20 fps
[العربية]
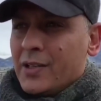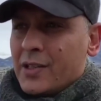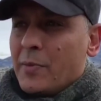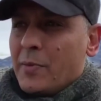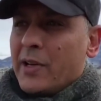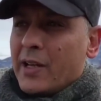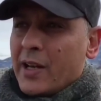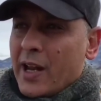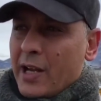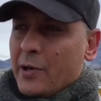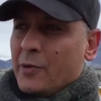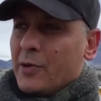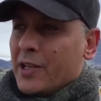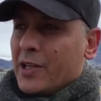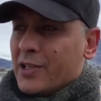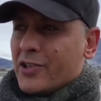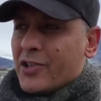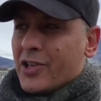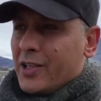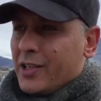زعما يراعيوا
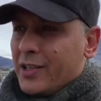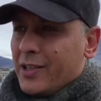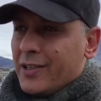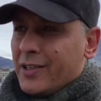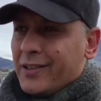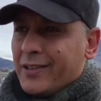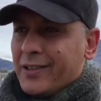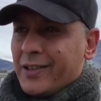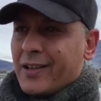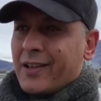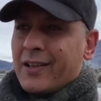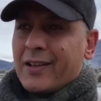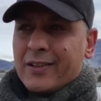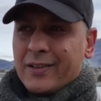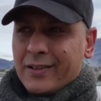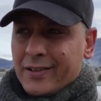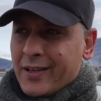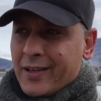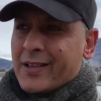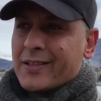هذه الجاليه هذه
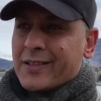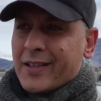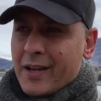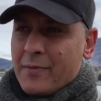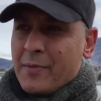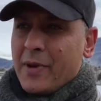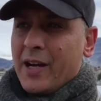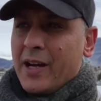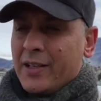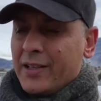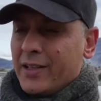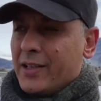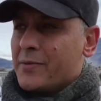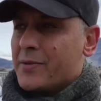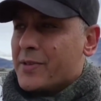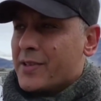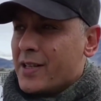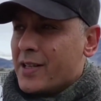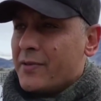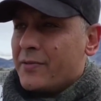راه الناس راه
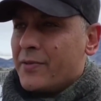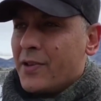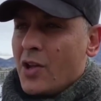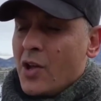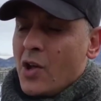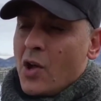معانيه بزاف